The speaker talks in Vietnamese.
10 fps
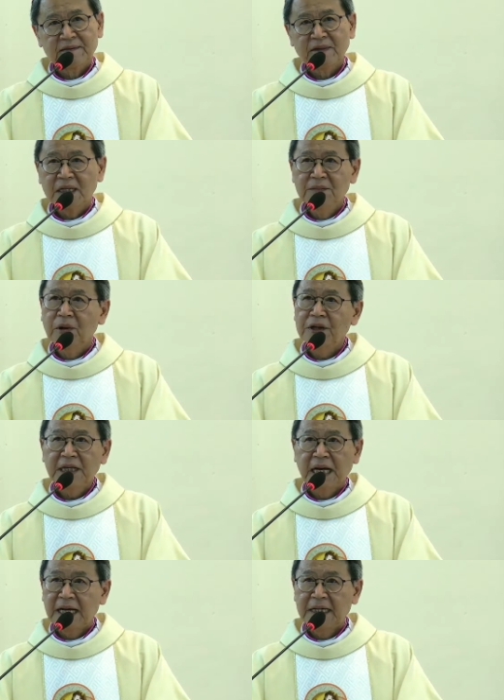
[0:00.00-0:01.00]
Và cứ
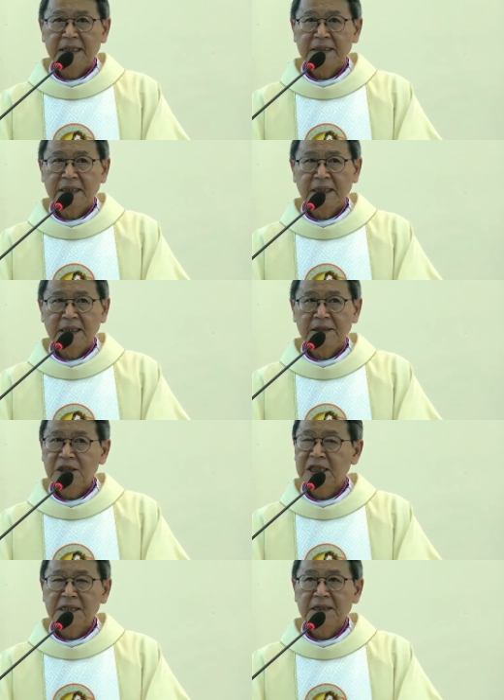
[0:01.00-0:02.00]
mỗi ngày thì
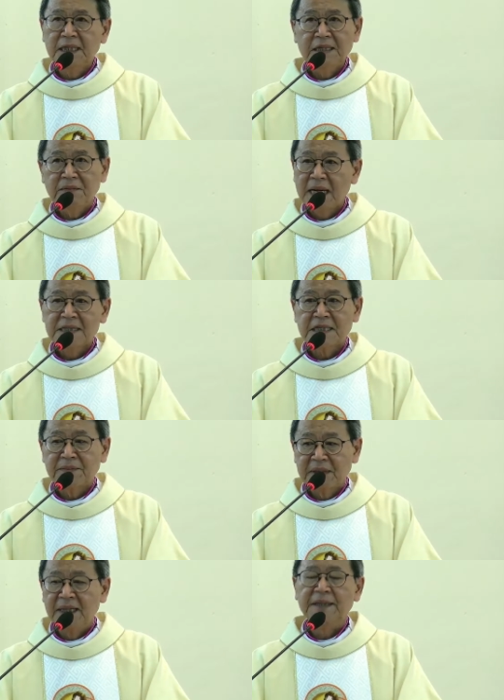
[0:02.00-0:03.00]
trên dưới ba
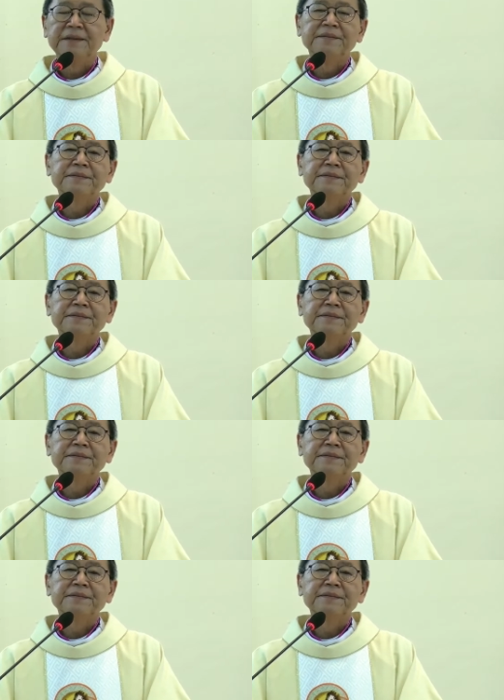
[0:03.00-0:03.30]
trăm người